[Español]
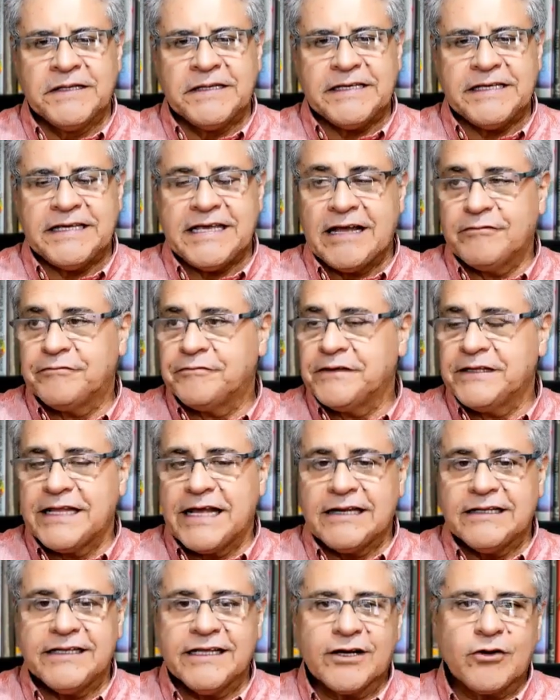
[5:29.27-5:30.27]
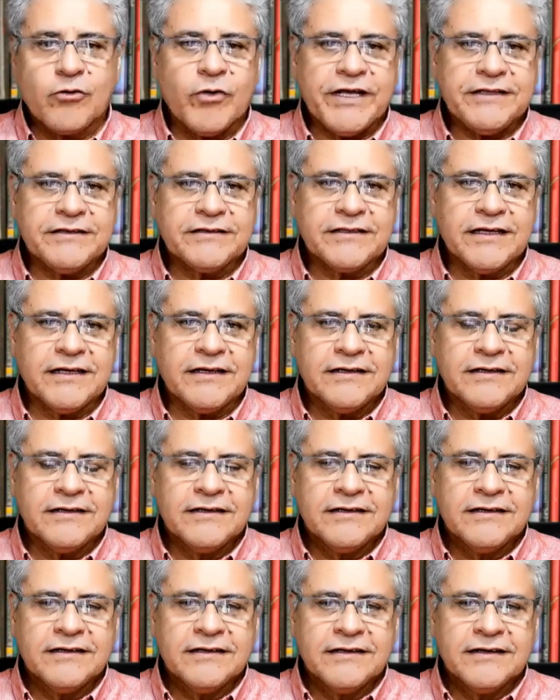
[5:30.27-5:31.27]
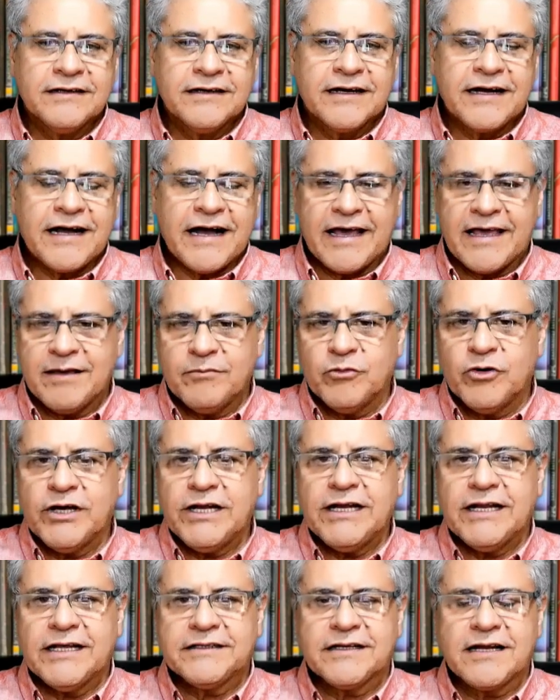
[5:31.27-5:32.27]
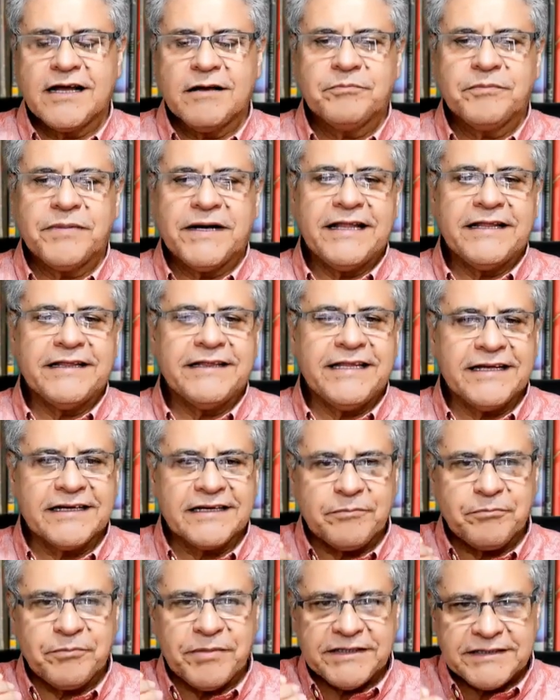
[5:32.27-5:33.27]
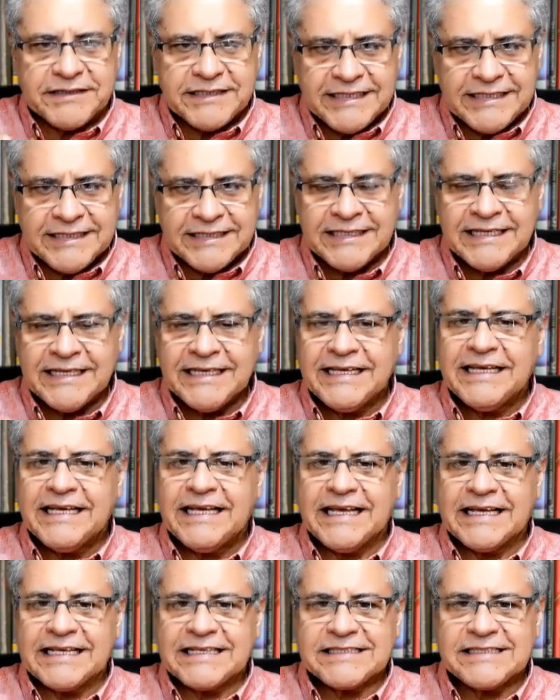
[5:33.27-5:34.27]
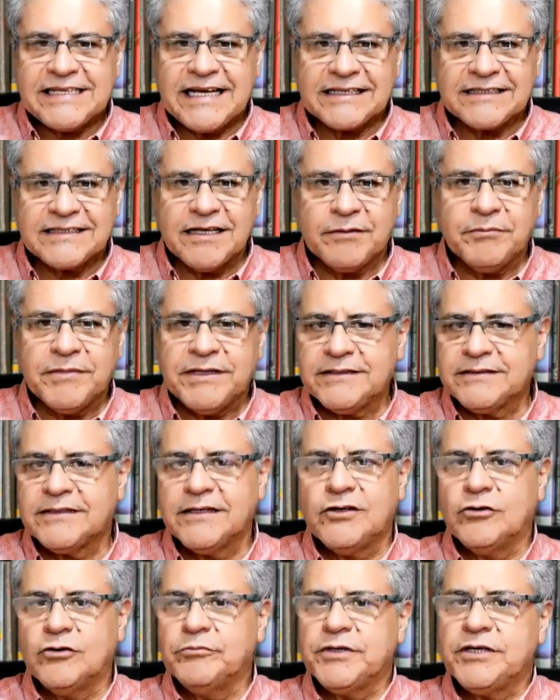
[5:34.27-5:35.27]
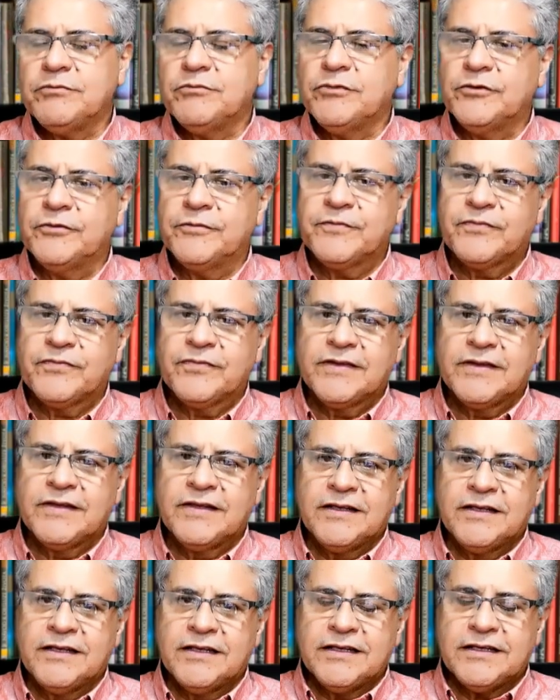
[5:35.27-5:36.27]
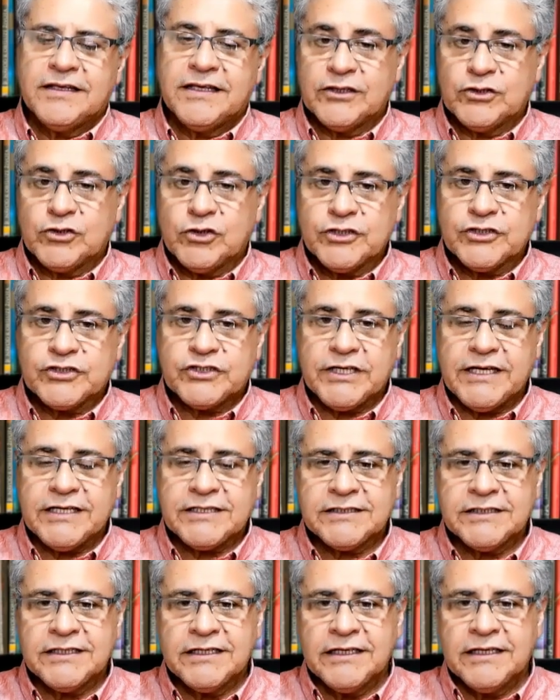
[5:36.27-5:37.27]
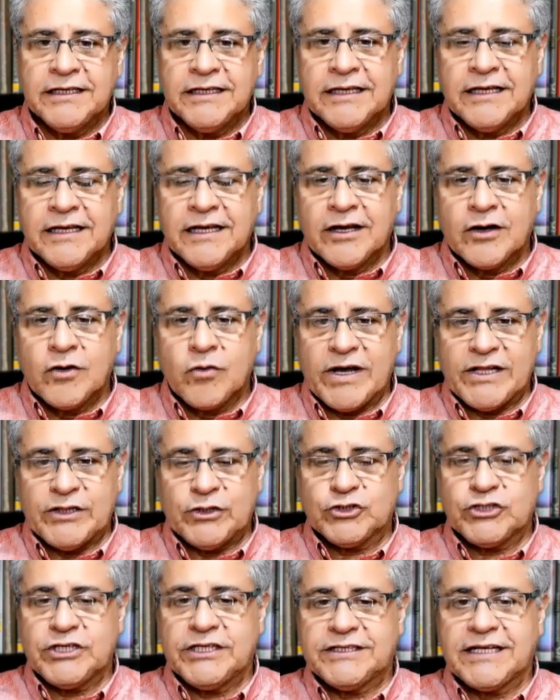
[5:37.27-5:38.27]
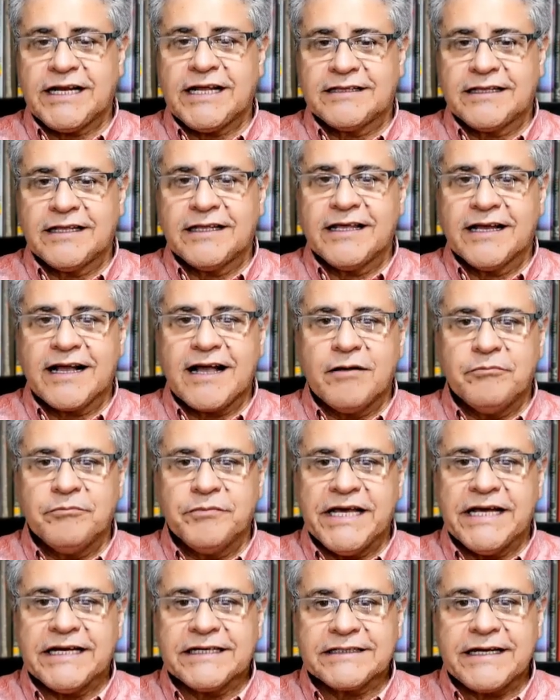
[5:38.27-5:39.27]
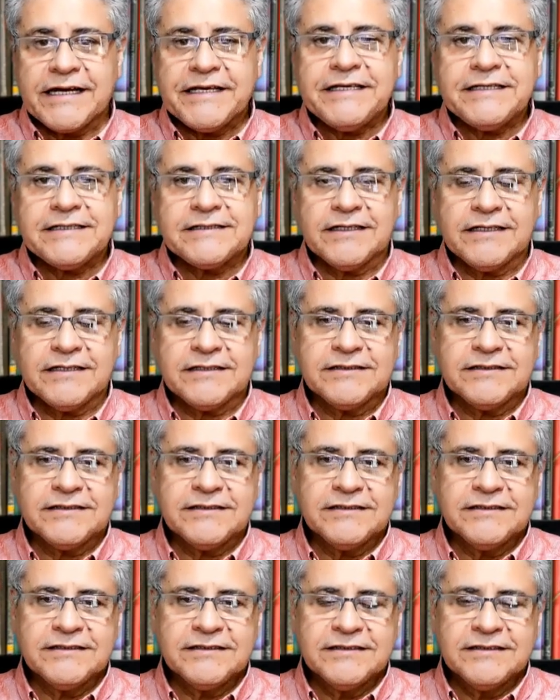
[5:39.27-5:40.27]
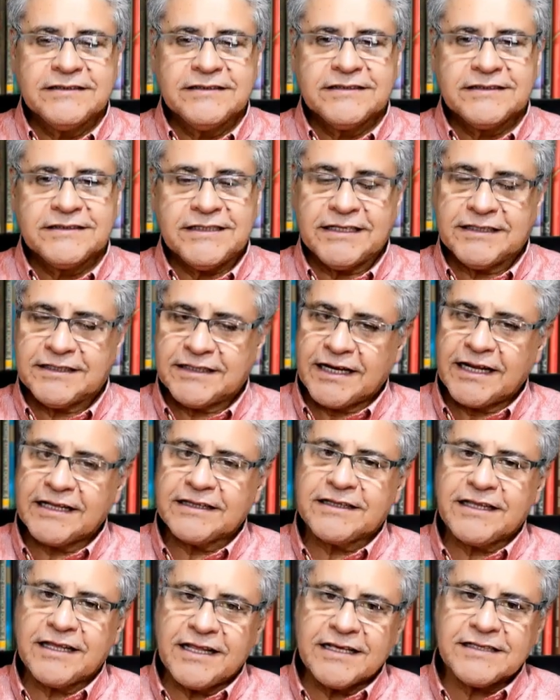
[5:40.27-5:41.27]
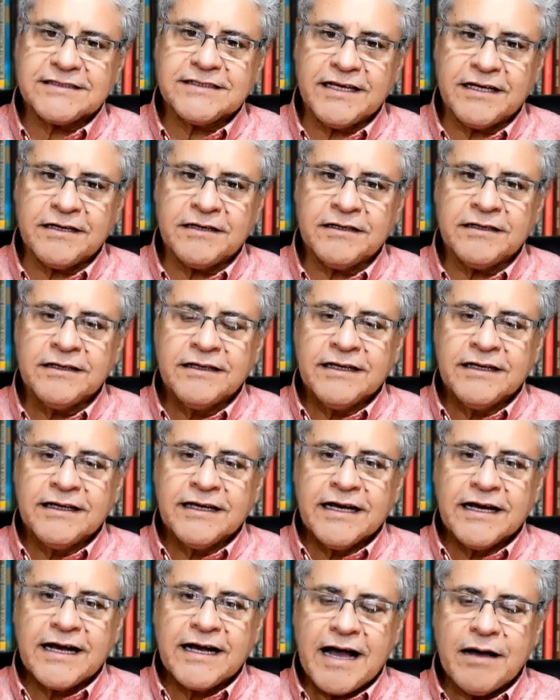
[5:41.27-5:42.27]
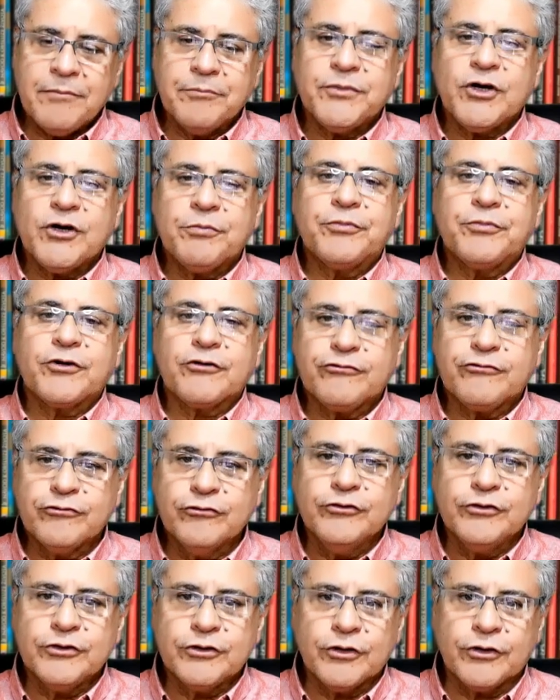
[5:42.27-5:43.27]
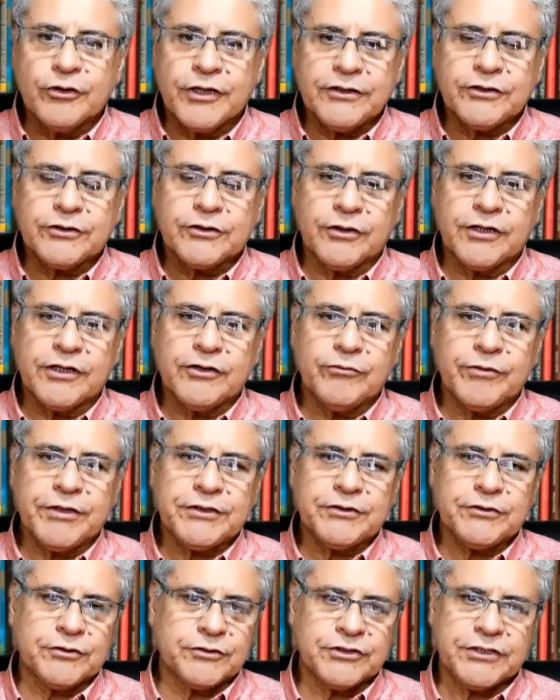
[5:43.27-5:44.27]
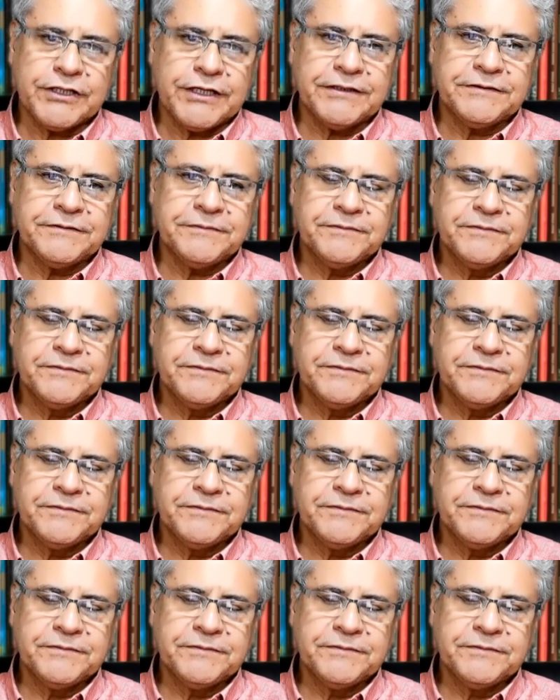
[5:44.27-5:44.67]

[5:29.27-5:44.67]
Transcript: y al final de cuenta caemos en la trampa de repetir exactamente lo mismo. Y entonces, cuando se trata de cambiar raíces, se trata de hacer cambios profundos dentro de nuestro ser.